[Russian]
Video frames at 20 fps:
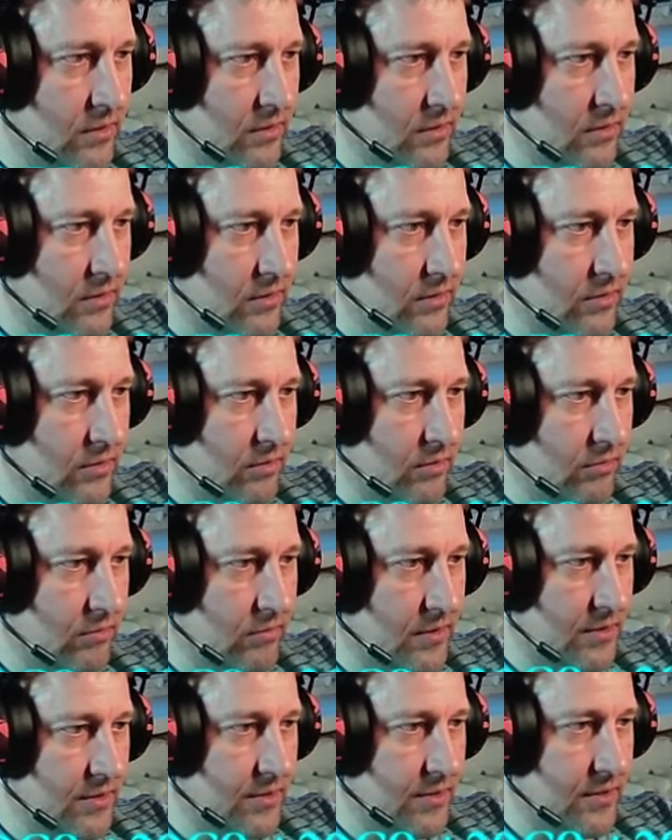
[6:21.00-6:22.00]

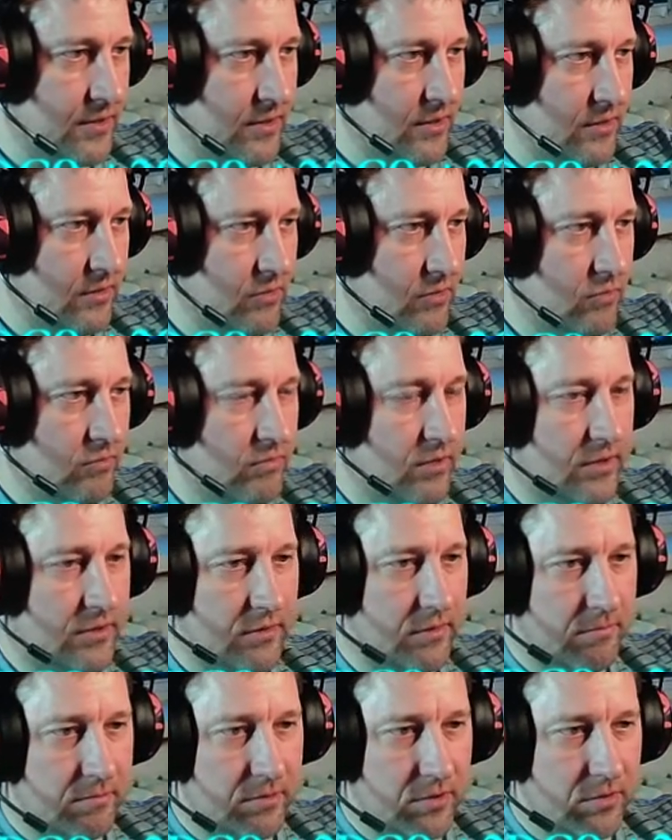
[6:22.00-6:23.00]
121 рубль и
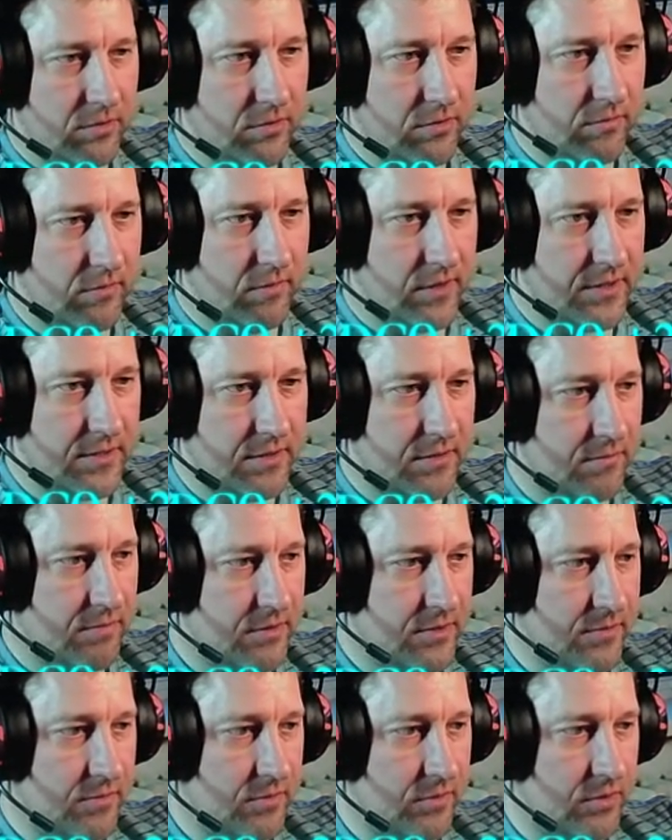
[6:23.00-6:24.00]
520.
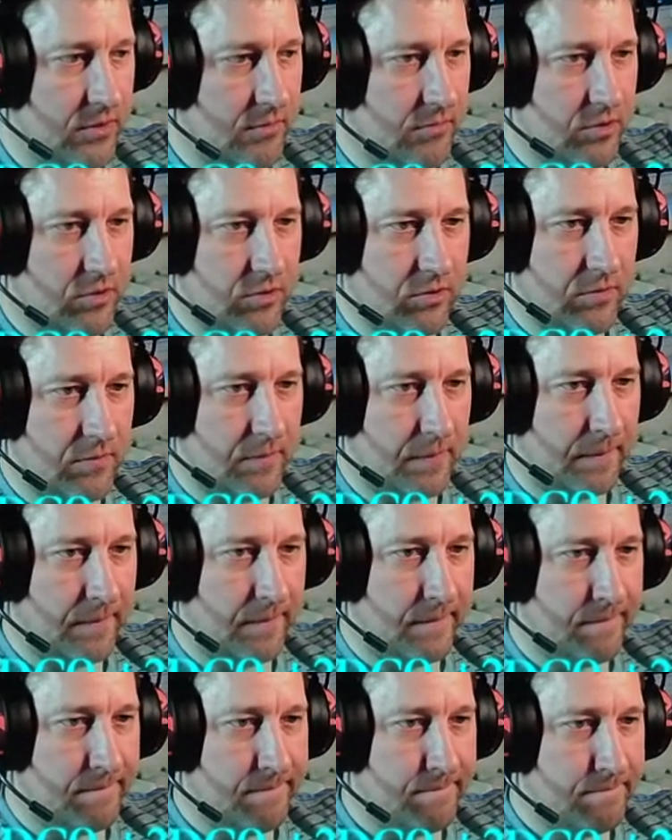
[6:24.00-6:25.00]
Посмотрим, что.
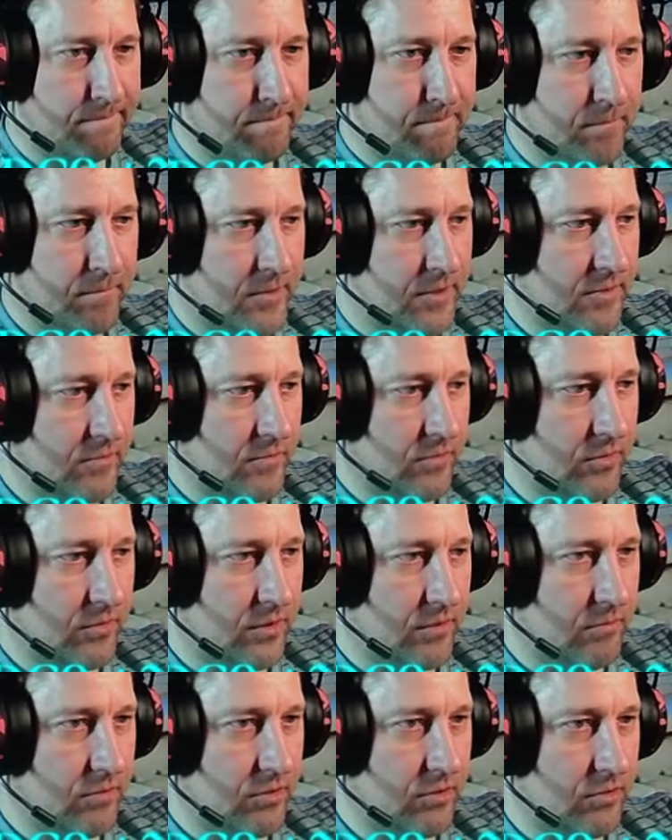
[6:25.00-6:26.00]

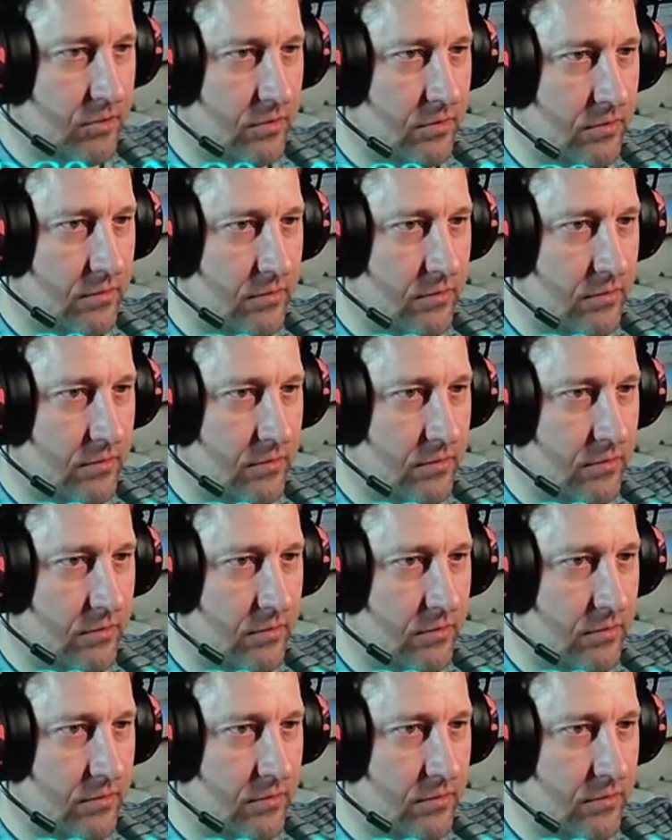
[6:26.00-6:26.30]
Посмотрим, что.